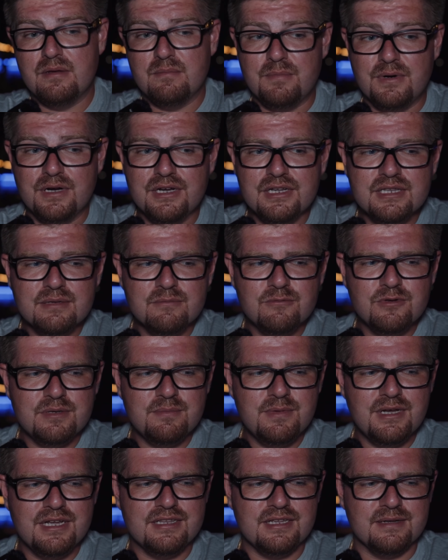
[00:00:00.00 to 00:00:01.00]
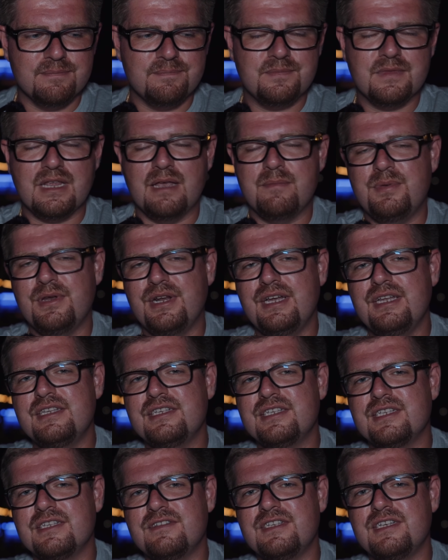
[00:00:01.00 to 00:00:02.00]
Поэтому, ребята,
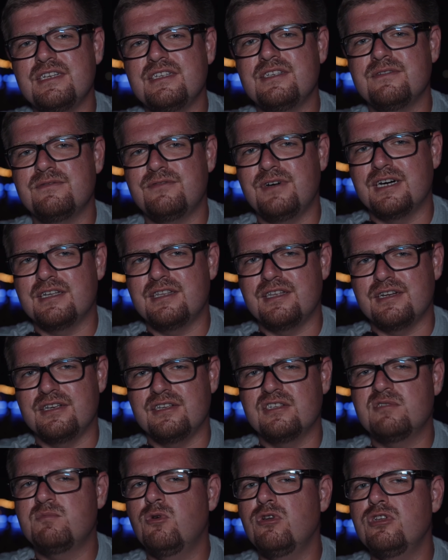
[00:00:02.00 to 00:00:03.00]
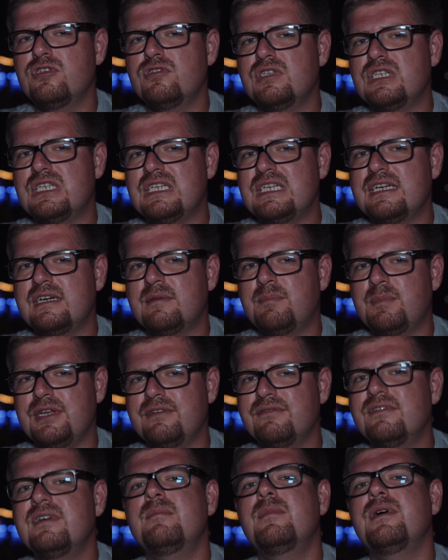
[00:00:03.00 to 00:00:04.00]
опирайтесь на все эти факторы, используйте их
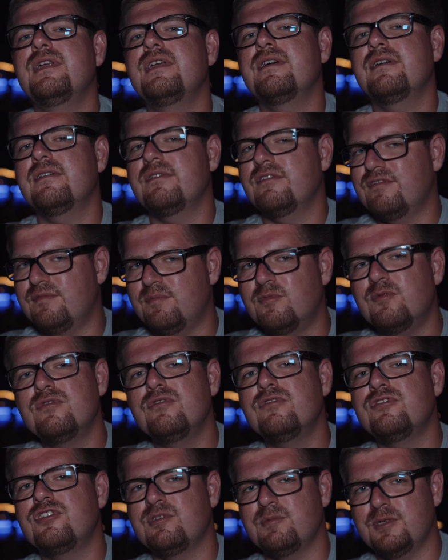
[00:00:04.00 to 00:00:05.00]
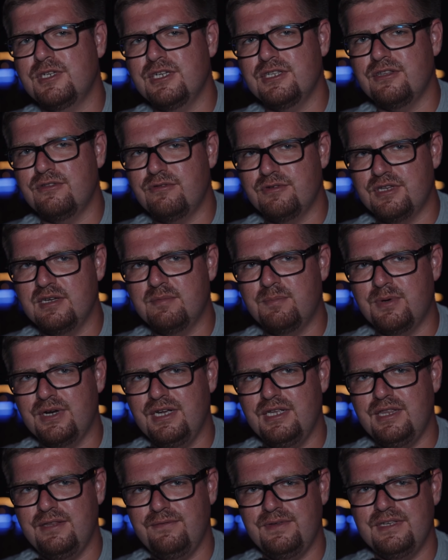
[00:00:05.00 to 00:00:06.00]
при выборе в будущем каких-то других
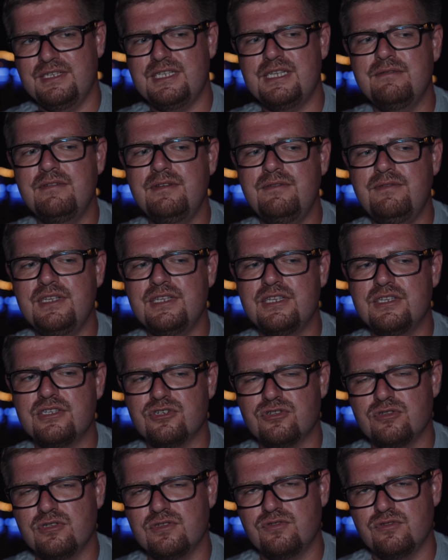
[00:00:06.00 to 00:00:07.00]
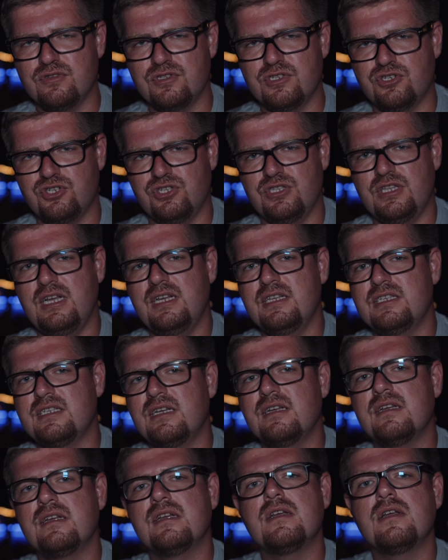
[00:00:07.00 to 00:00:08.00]
проектов. Если вы видите, что это все
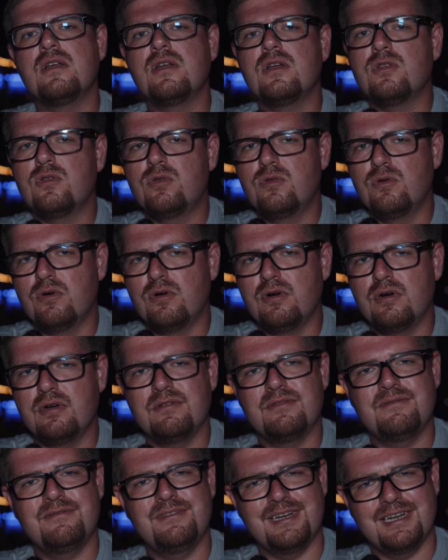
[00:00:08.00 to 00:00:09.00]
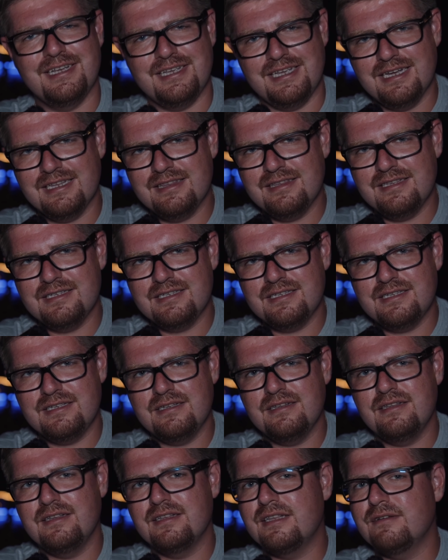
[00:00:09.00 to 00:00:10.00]
сочетается, то
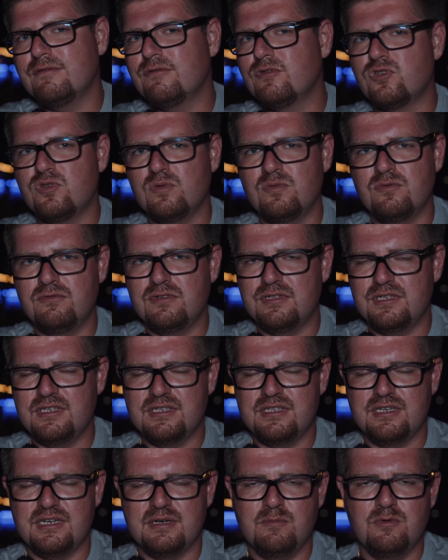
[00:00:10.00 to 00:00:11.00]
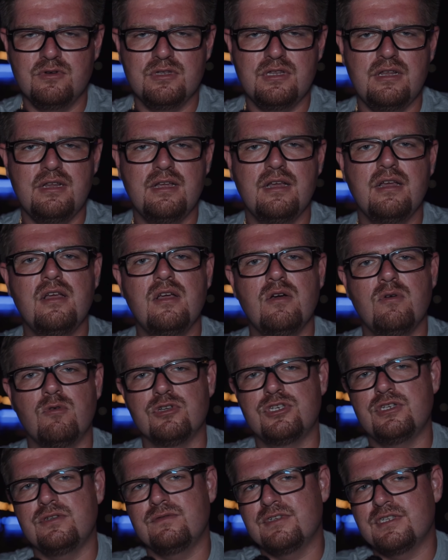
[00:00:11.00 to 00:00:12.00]
вероятности для того, чтобы вы здесь заработали,
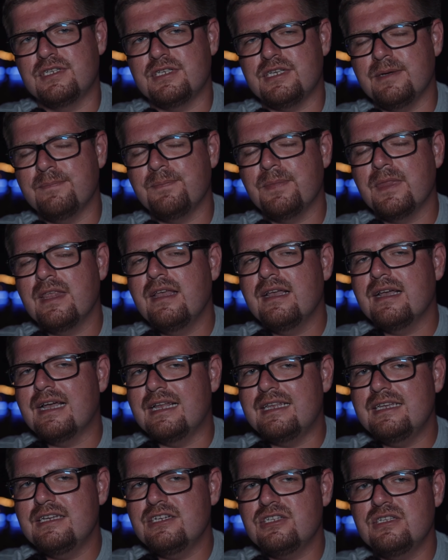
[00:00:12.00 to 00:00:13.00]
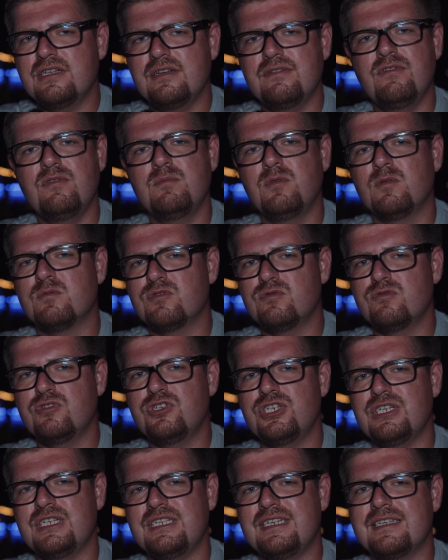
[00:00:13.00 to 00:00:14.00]
очень высоки. Конечно, в любом
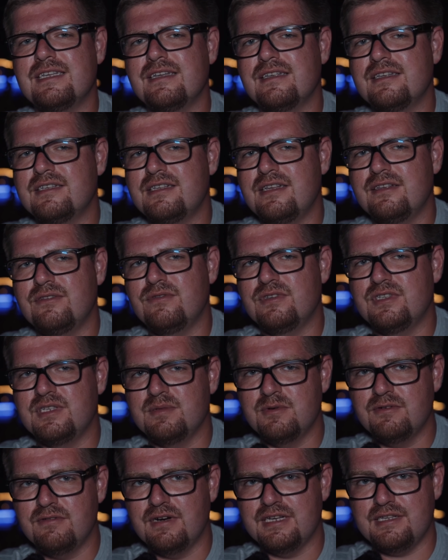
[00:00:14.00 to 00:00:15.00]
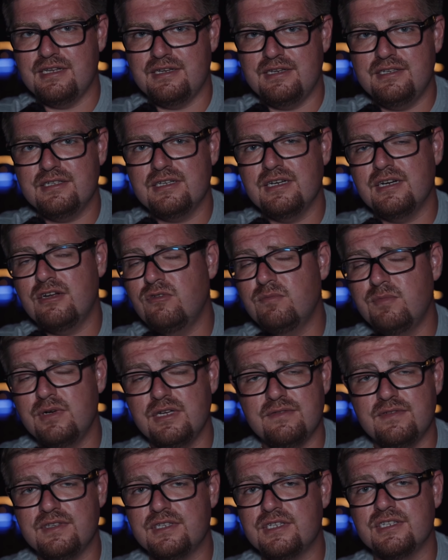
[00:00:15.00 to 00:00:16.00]
случае нигде не следует забывать о рисках.
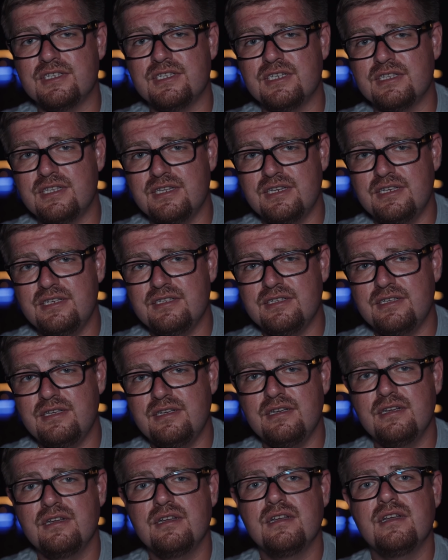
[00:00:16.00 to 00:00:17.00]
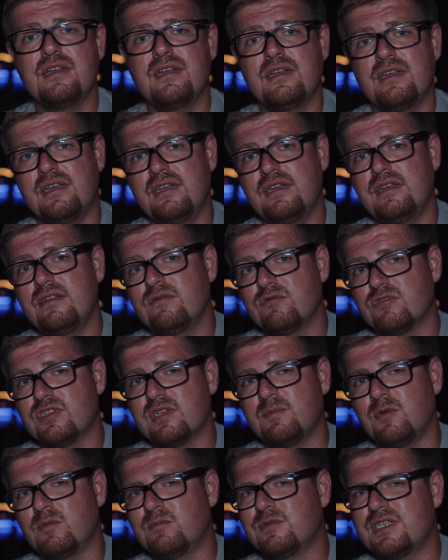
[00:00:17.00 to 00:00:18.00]
Любые инвестиции – это риски, и
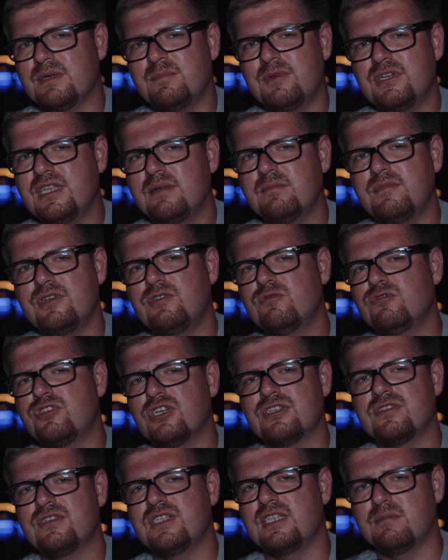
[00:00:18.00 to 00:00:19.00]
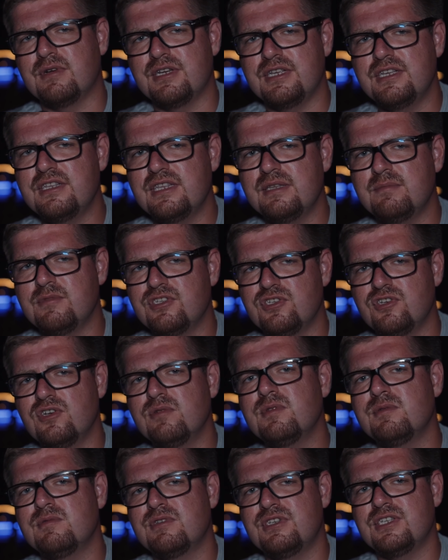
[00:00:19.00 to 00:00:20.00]
нужно помнить об этом и не участвовать там кредитными,
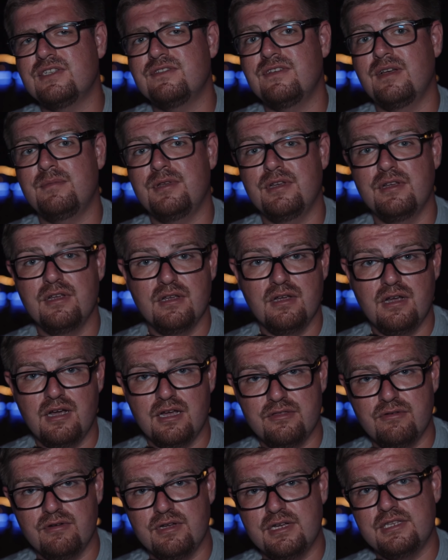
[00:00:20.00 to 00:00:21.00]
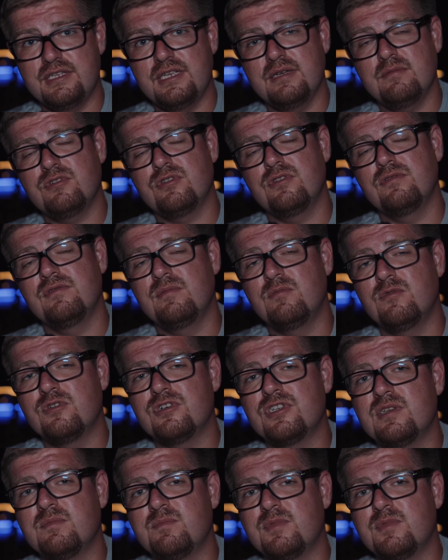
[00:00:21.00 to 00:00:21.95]
заемными средствами, а только тем, что вы можете